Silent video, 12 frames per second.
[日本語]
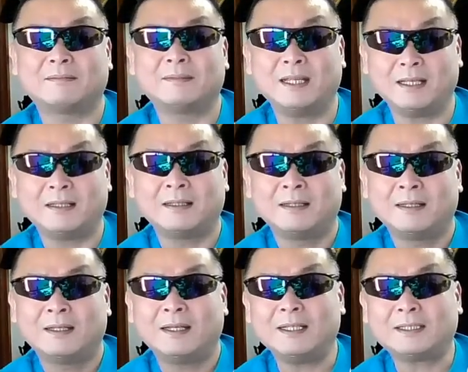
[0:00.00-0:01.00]
ね
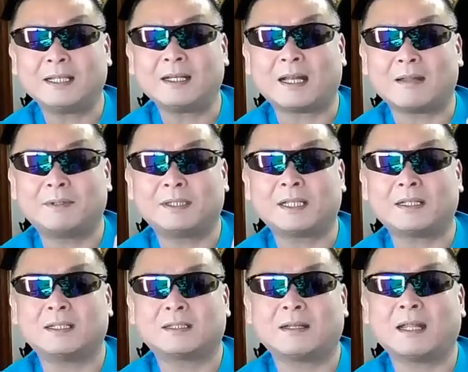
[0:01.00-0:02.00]
A 地点から B 地点
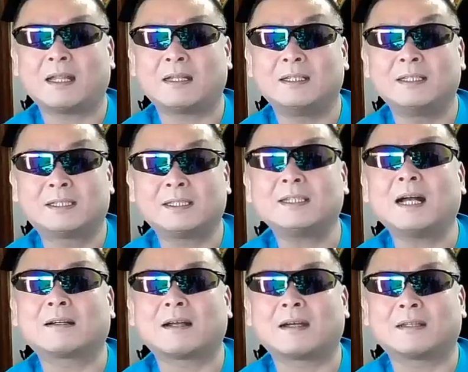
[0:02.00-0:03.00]
に行ってる間に1時
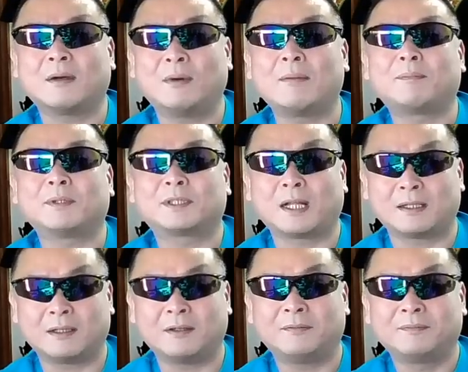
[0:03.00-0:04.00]
間かけてワープしたん
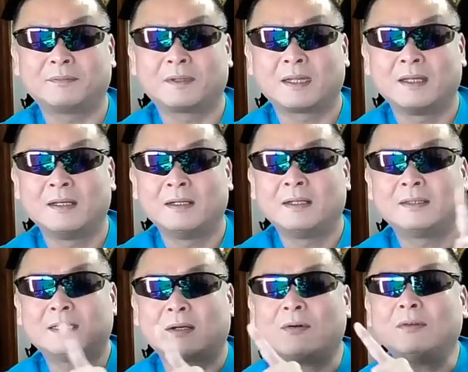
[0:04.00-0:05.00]
だよ。
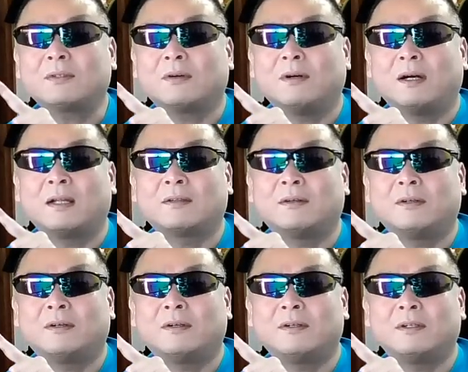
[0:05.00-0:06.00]
じゃあ今度、あ
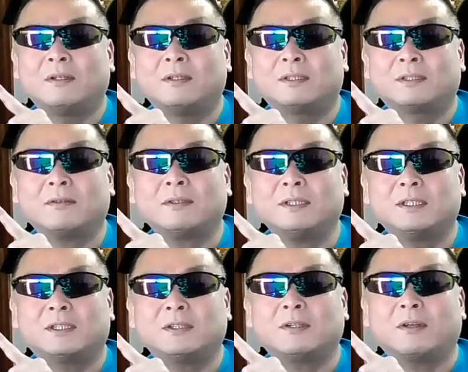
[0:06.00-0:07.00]
の時速
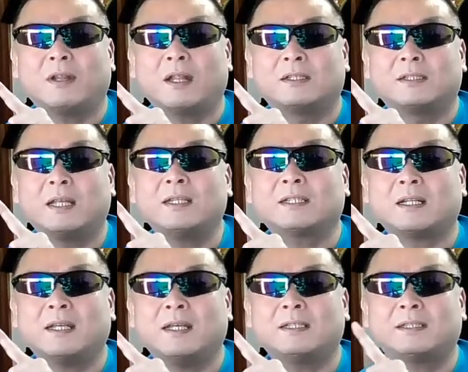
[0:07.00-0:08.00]
20キロで自転車
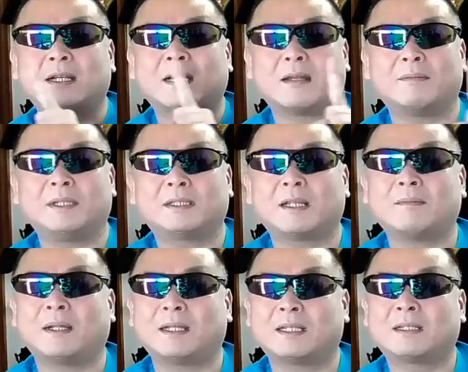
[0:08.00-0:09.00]
で A 地点から B 地点
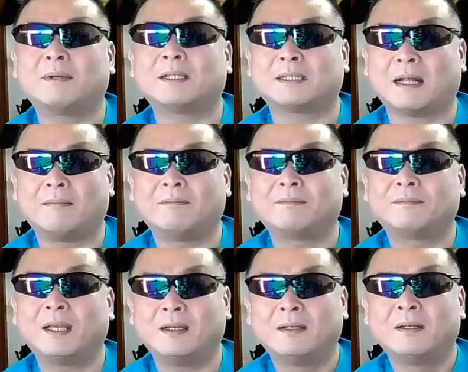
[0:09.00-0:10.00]
まで行きました。
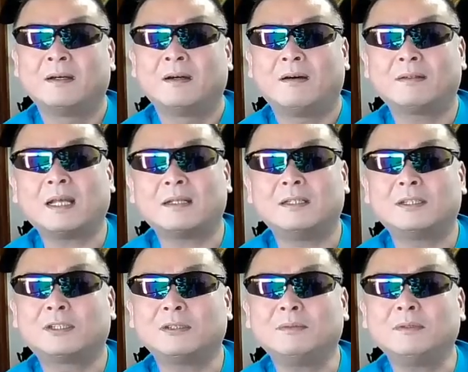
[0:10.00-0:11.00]
ね。ほんだ
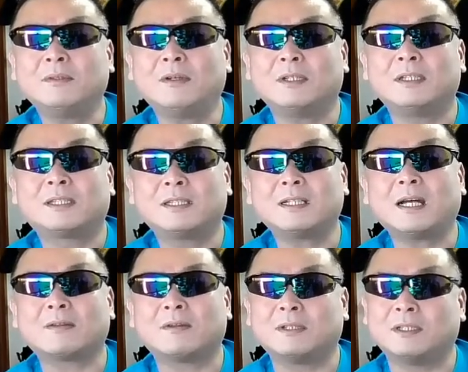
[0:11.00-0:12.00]
20分の、1時
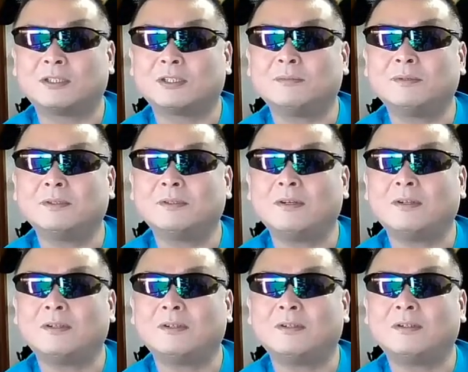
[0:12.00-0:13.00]
間の20分
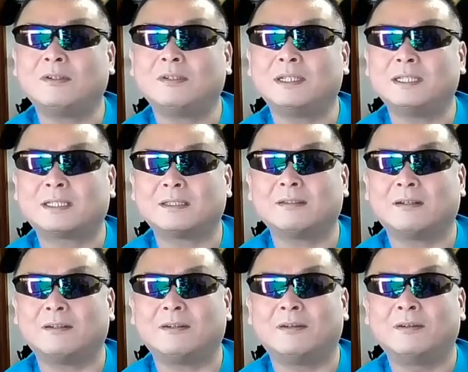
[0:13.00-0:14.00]
の1
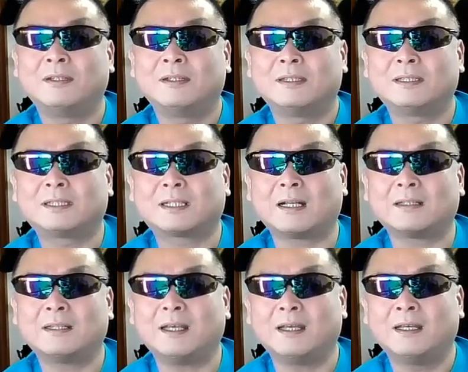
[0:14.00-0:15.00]
の時
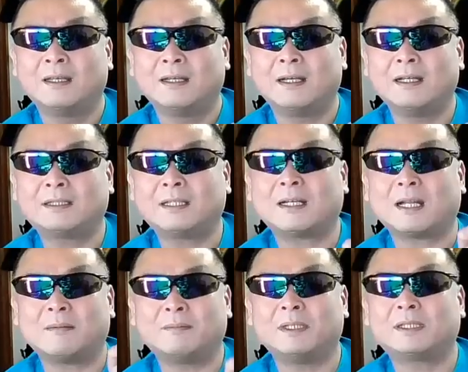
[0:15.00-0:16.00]
間で A 地点か
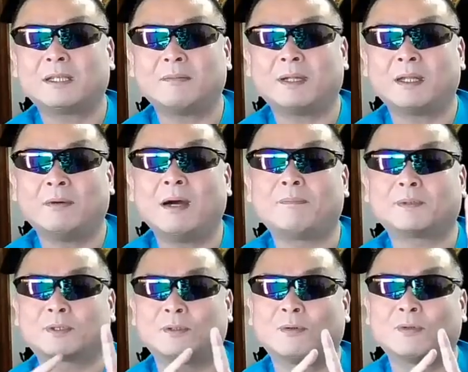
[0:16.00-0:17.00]
ら B 地点までワープ
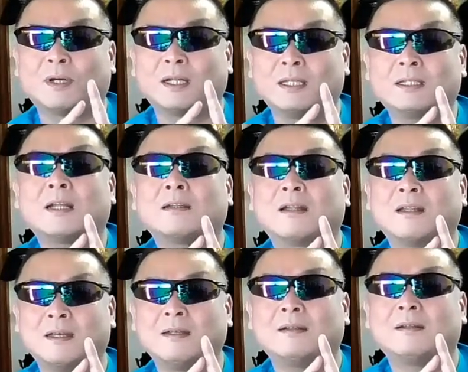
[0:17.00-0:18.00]
することができたんだ
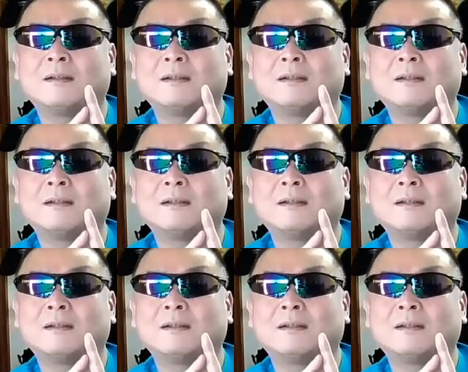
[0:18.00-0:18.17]
ね。